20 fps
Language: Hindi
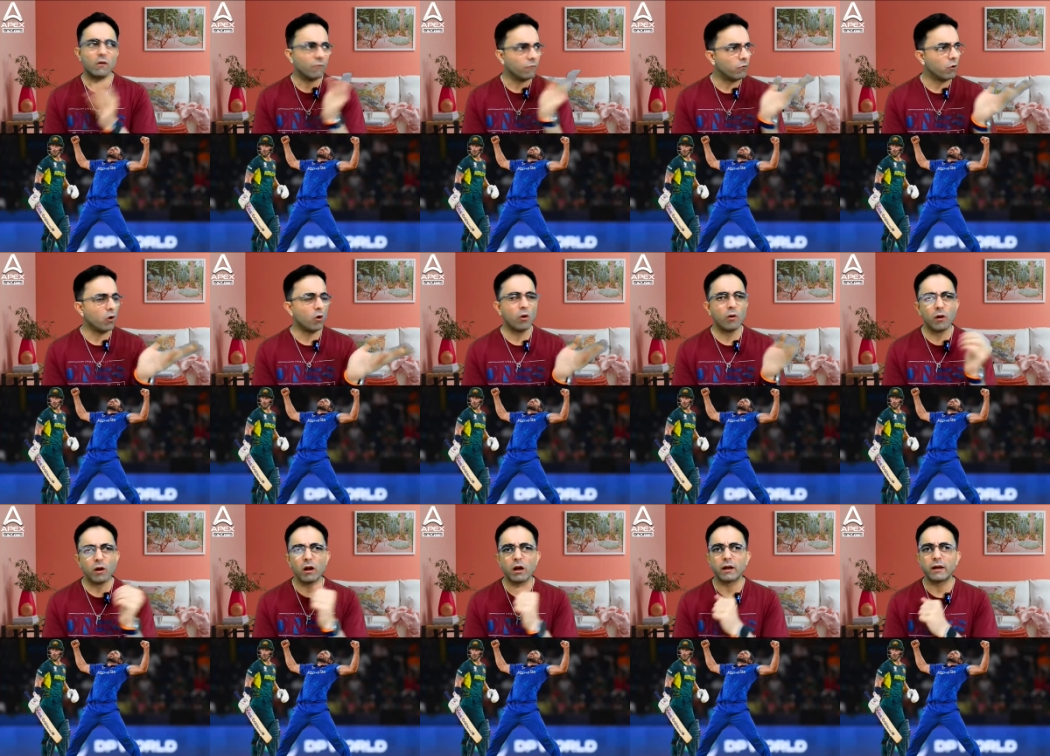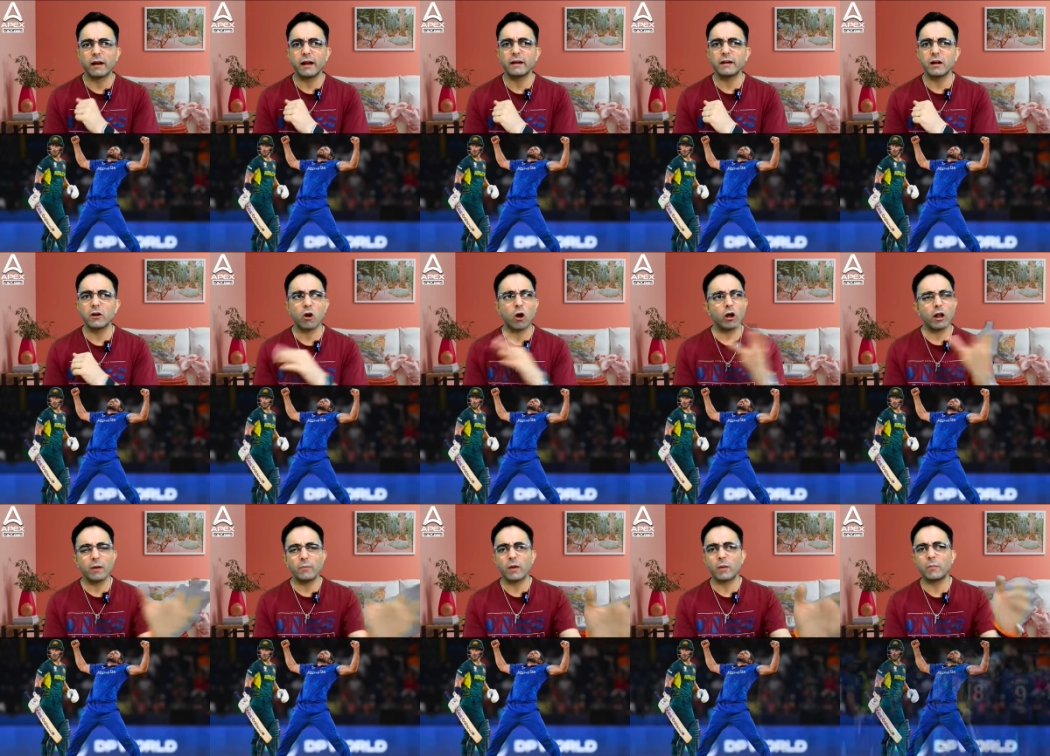वो ग्रेटर
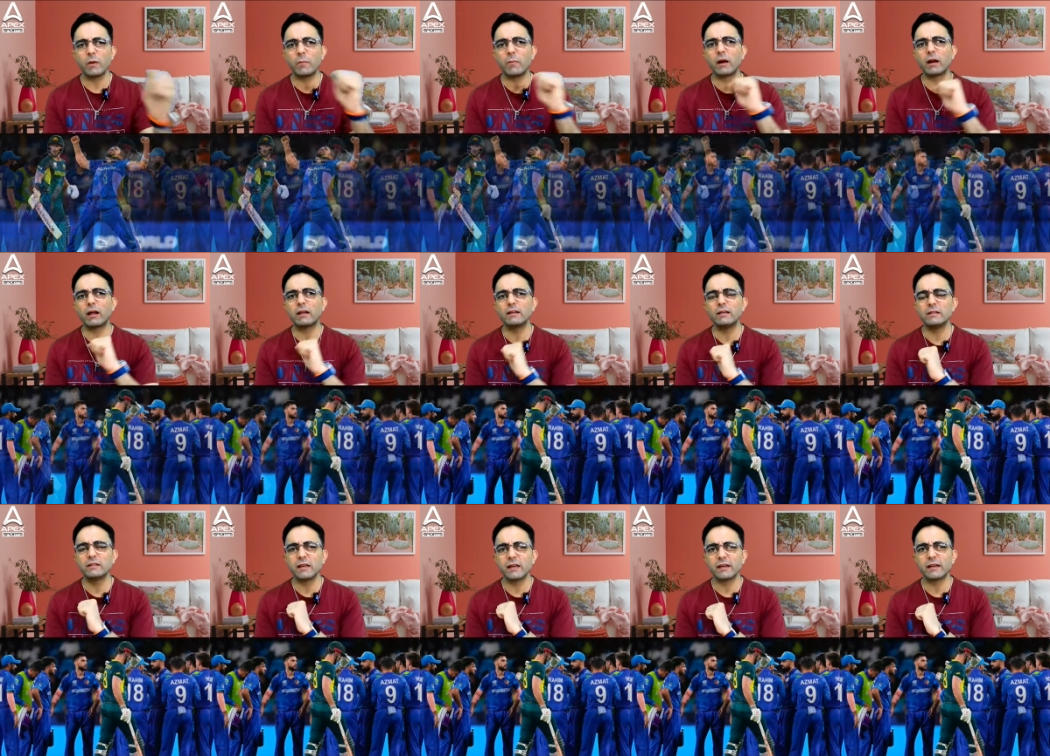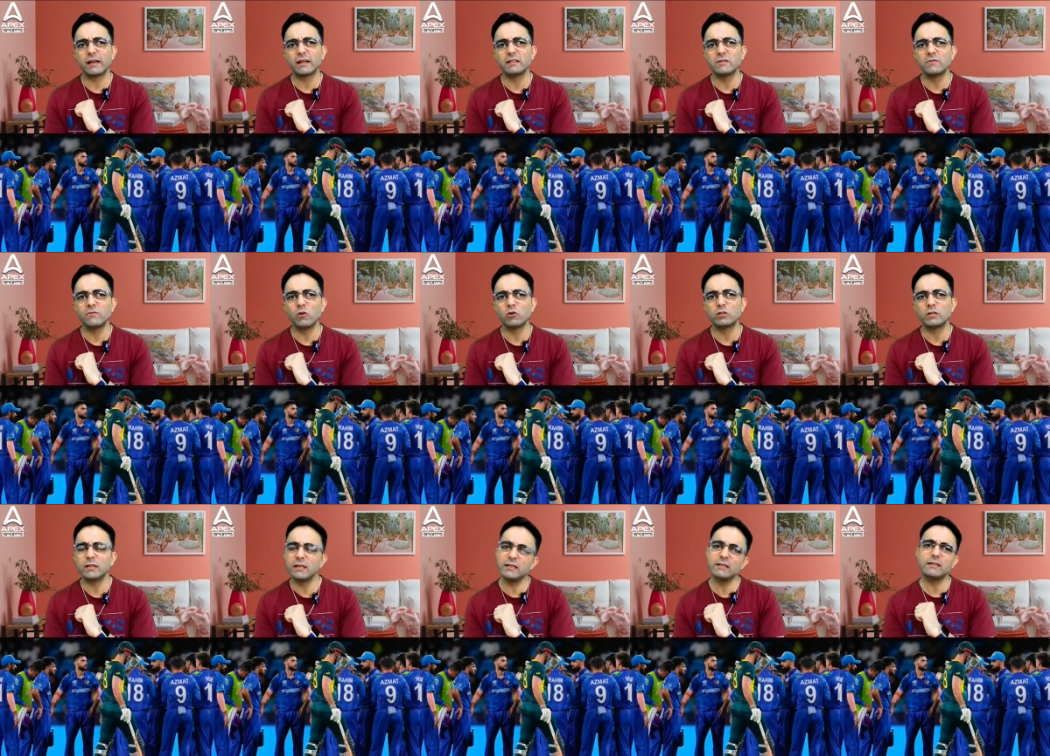नोएडा में अभी बांग्लादेश के अगेंस्ट वो
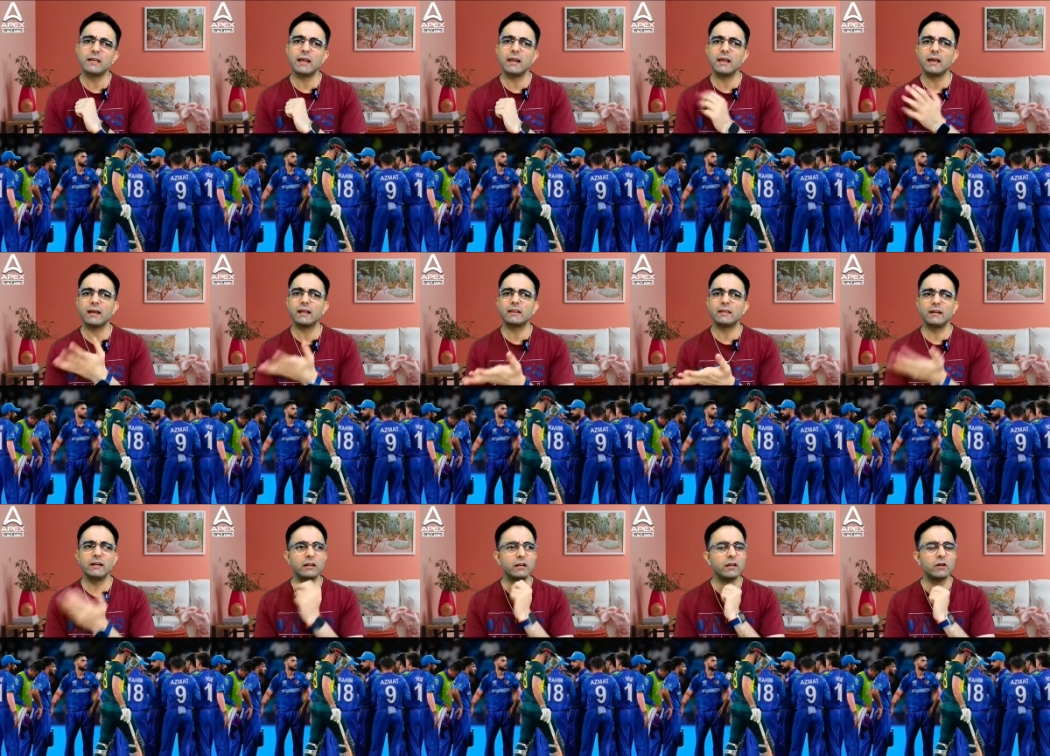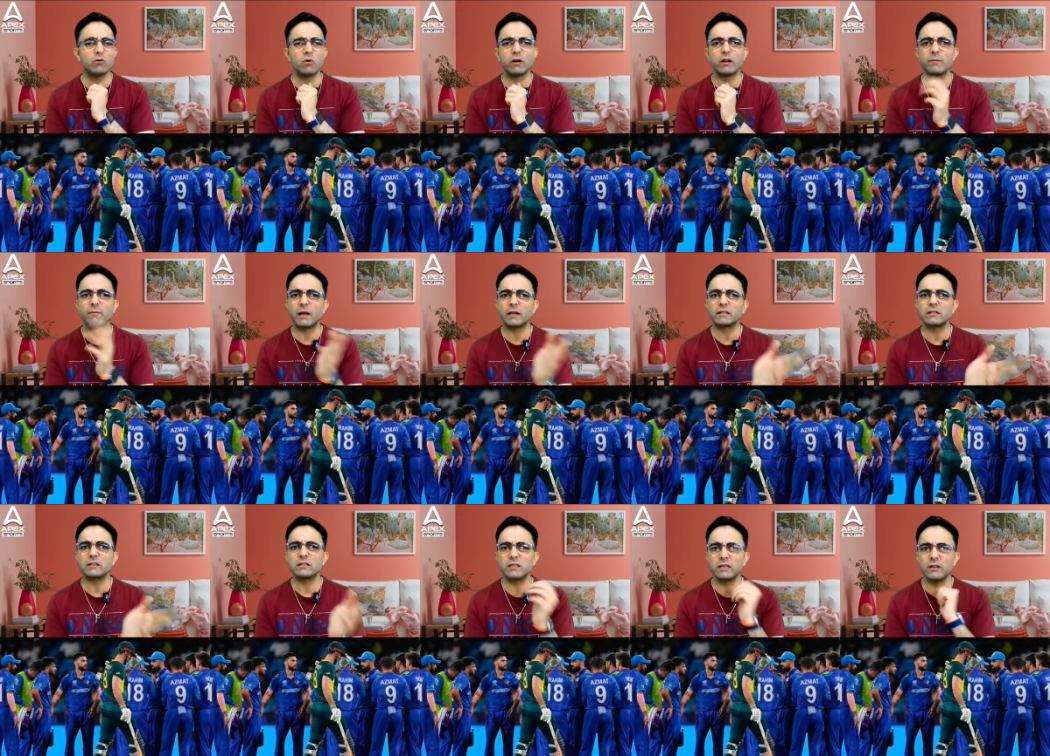सीरीज़ खेलेंगे तीन टी ट्वेंटी मैचेस